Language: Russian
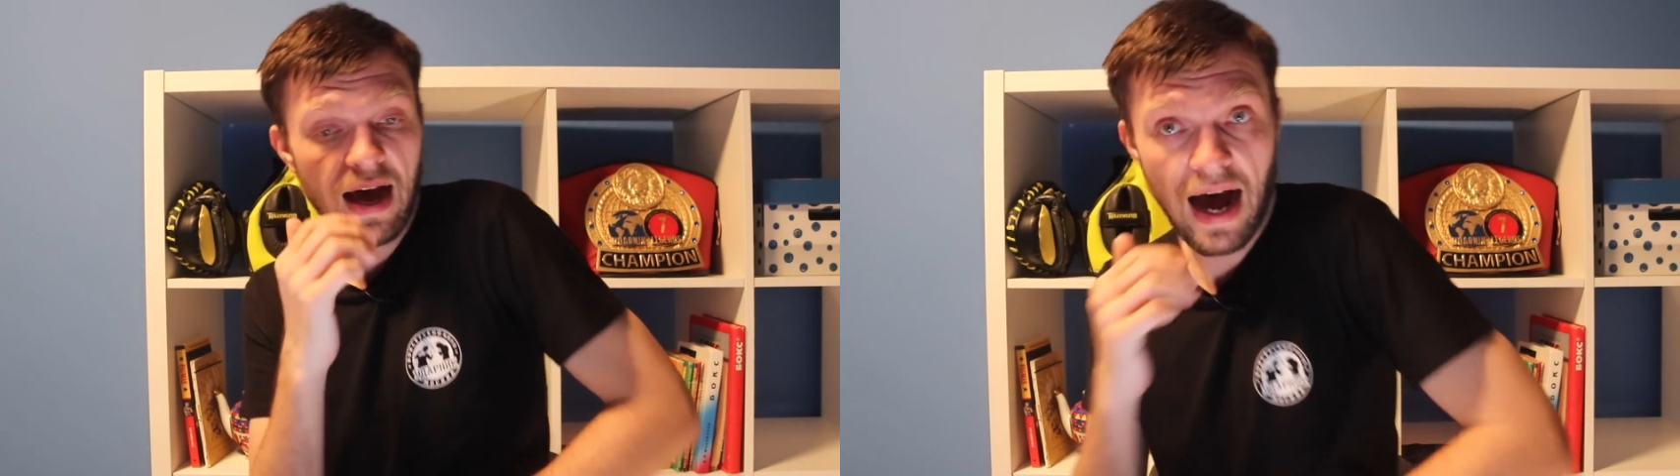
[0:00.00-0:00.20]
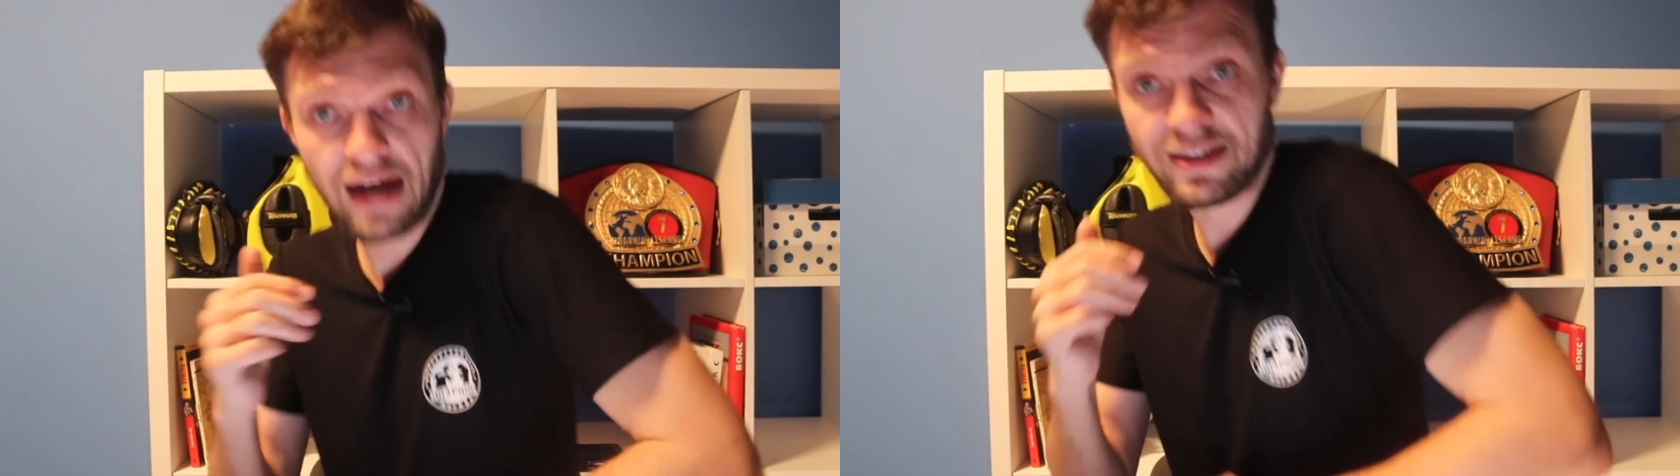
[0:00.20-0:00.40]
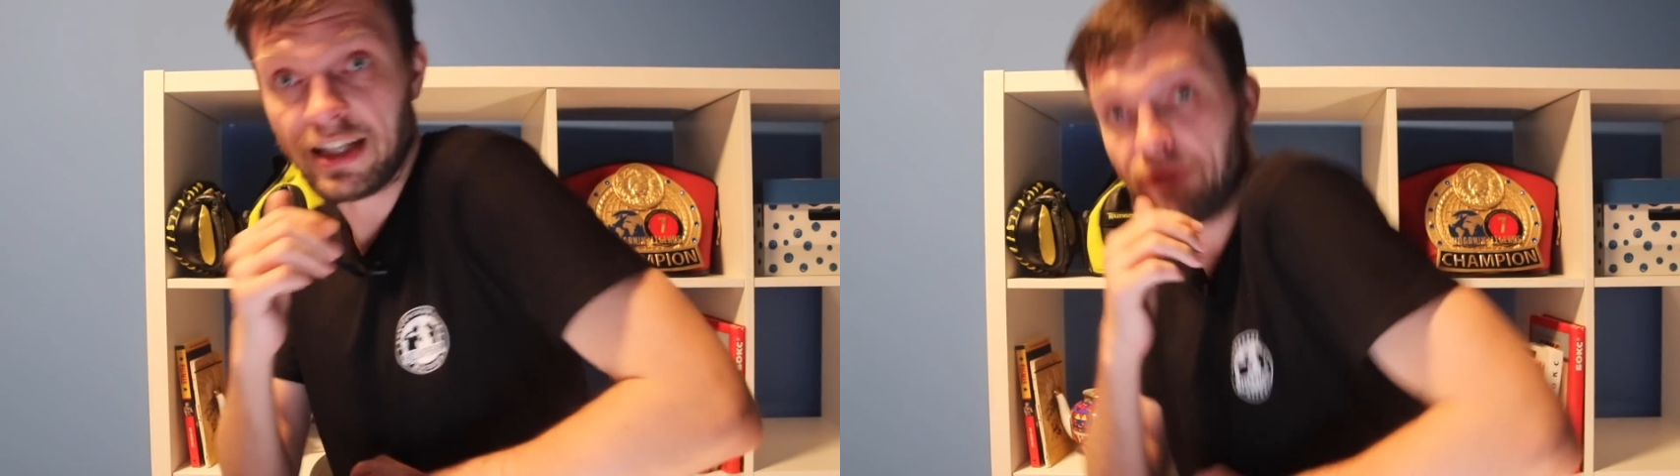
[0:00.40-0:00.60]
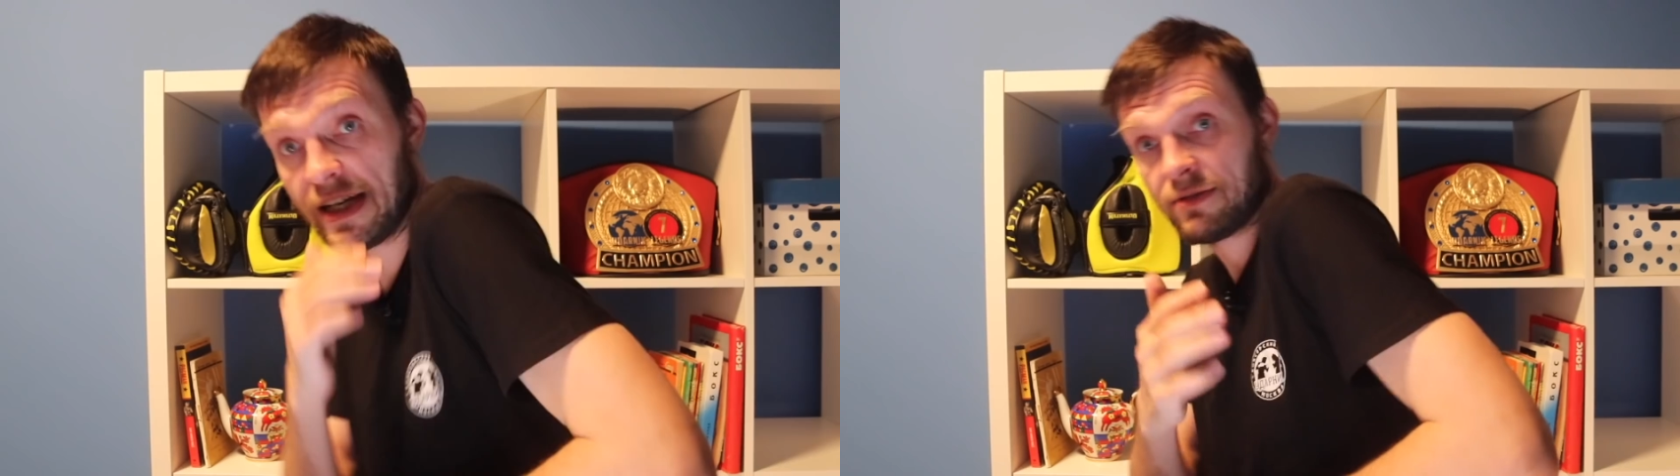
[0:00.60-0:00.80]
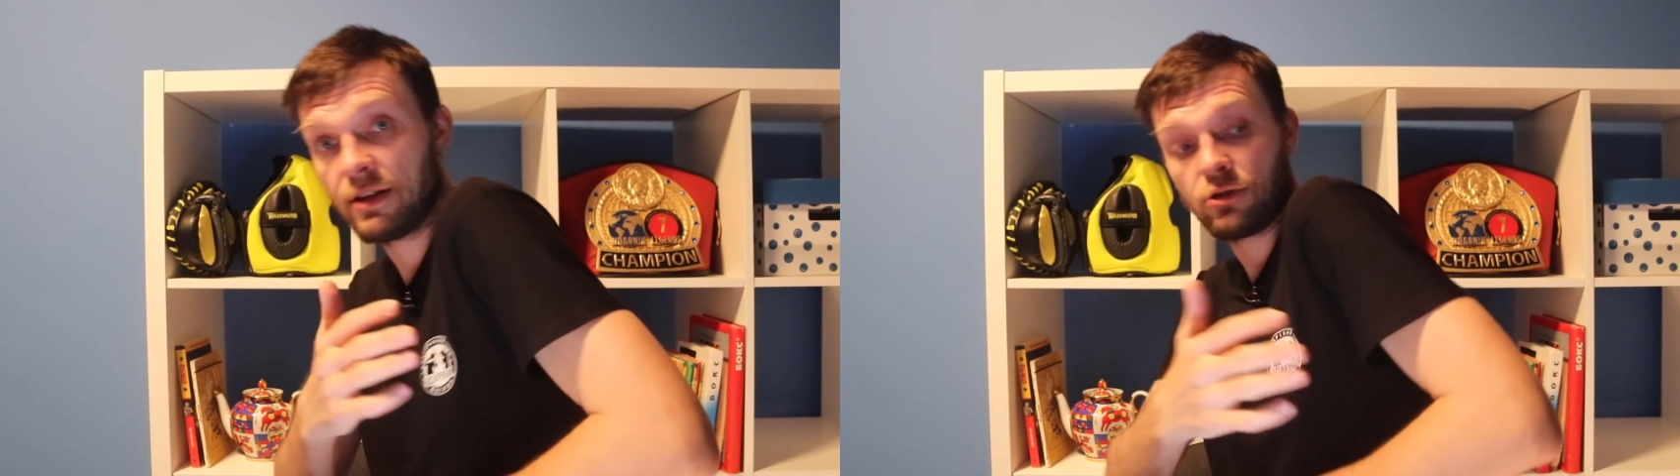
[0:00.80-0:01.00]
а
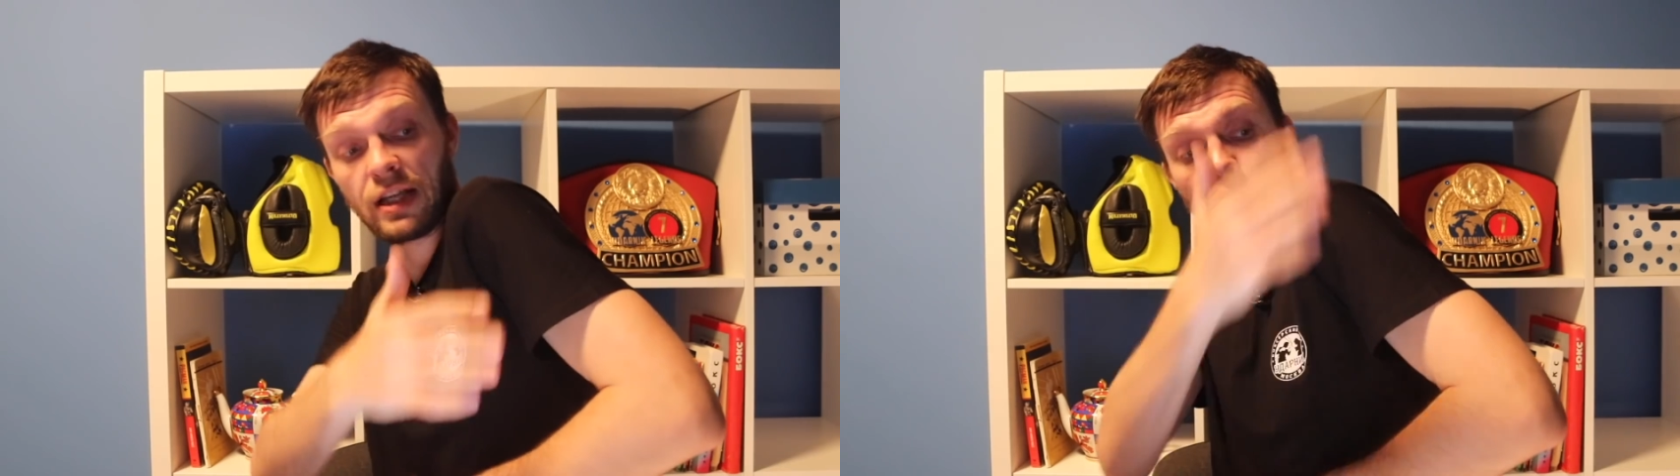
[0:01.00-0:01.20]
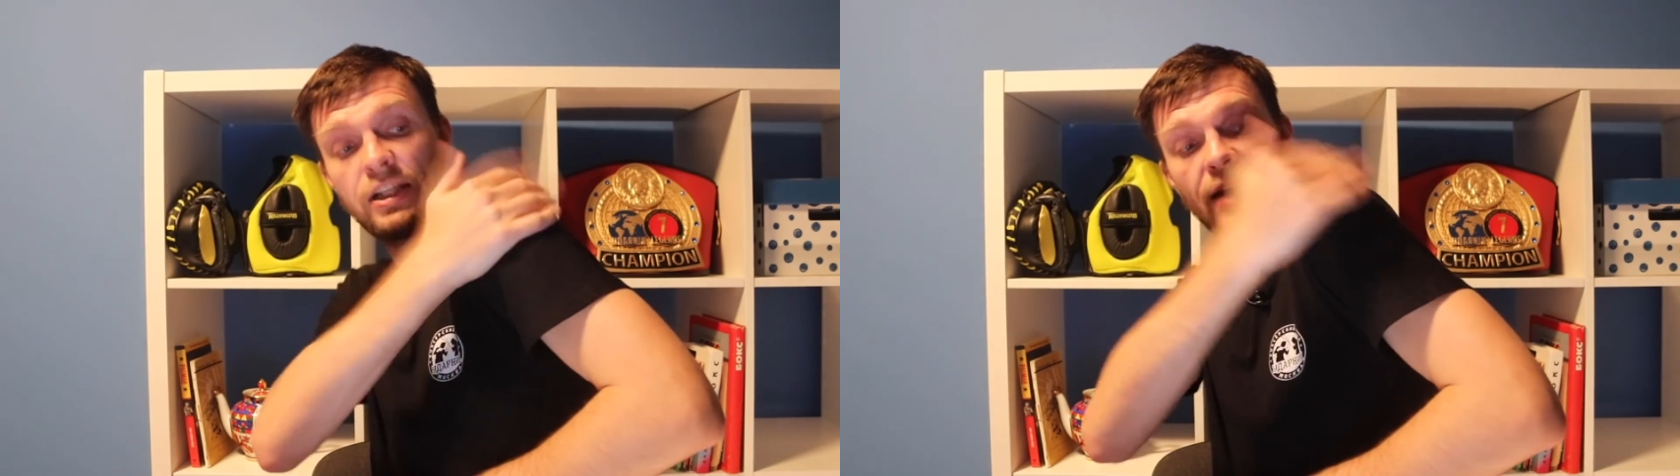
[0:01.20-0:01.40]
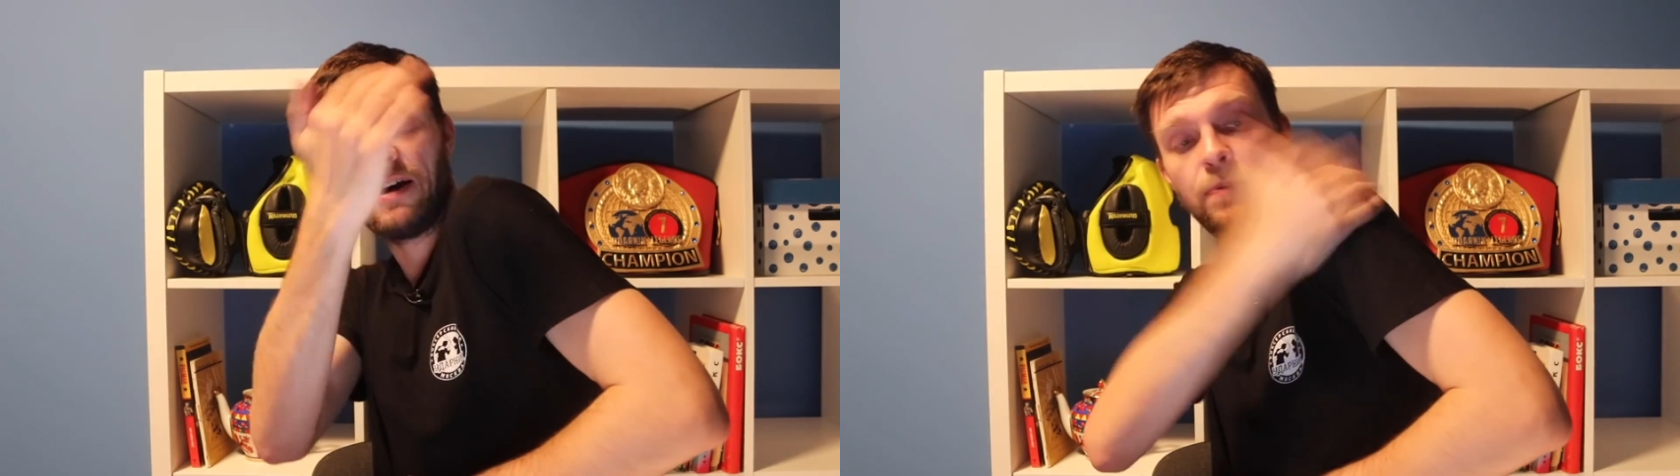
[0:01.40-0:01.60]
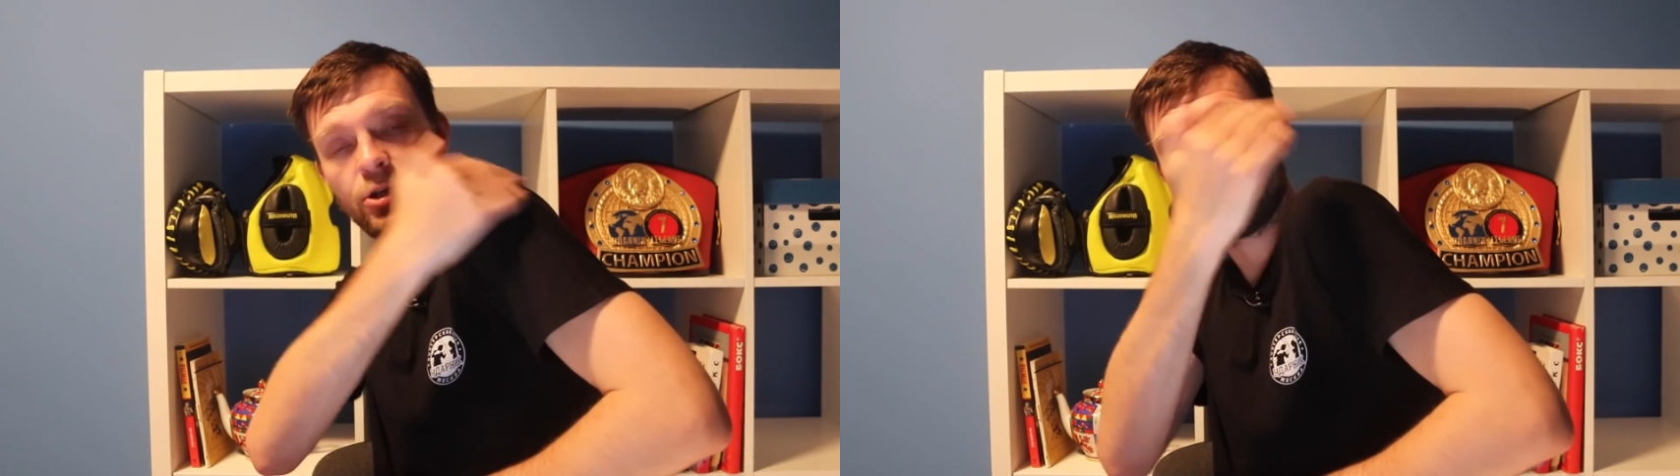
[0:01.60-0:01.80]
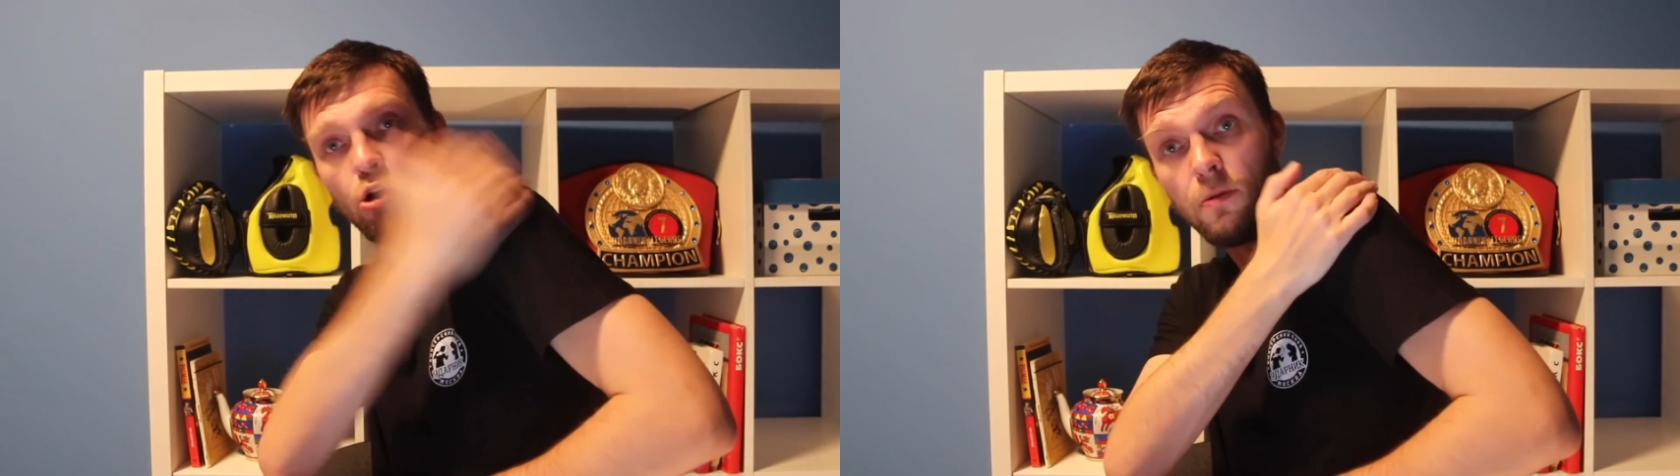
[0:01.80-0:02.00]
соответственно вот это вот левое
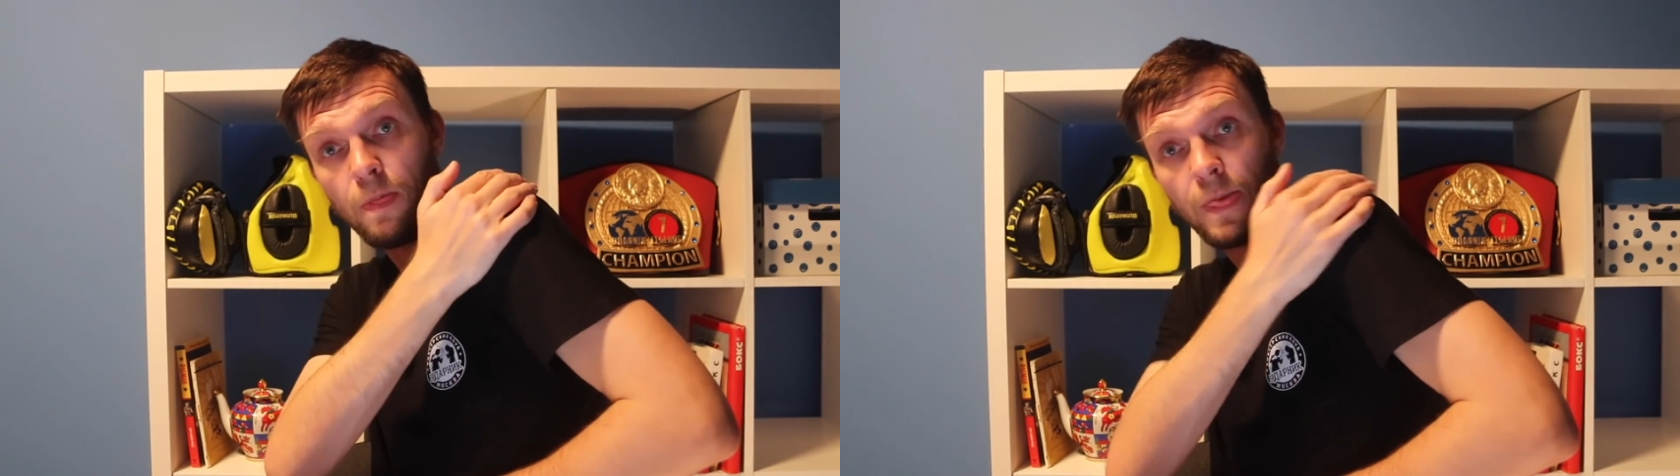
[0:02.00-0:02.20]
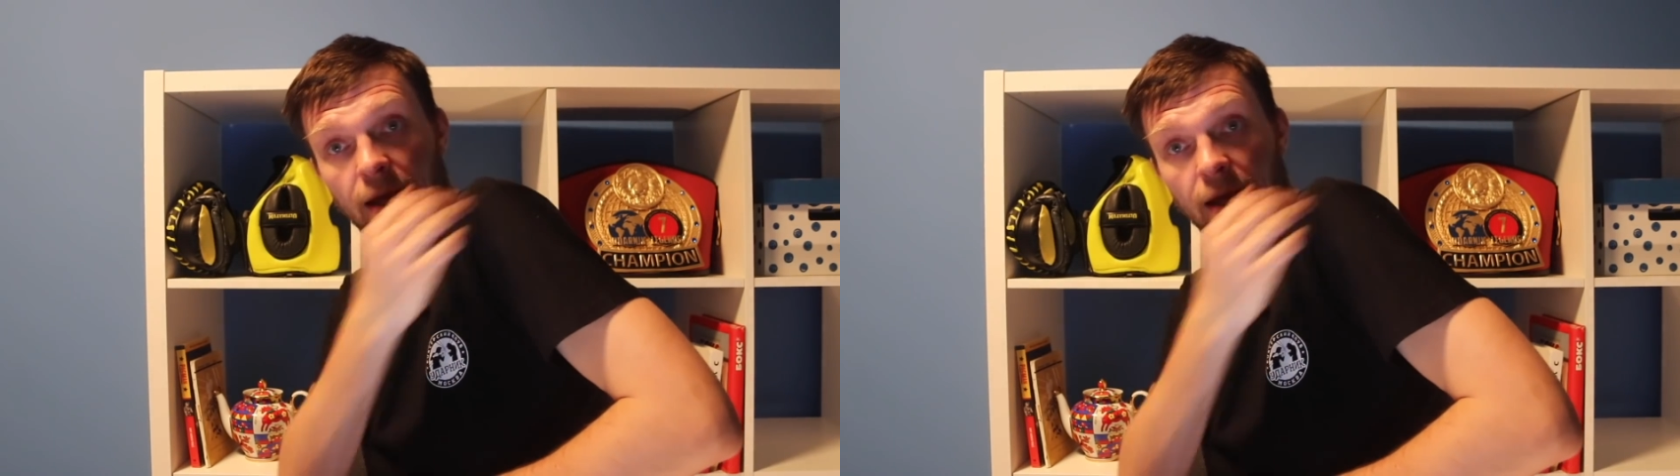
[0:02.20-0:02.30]
плечо,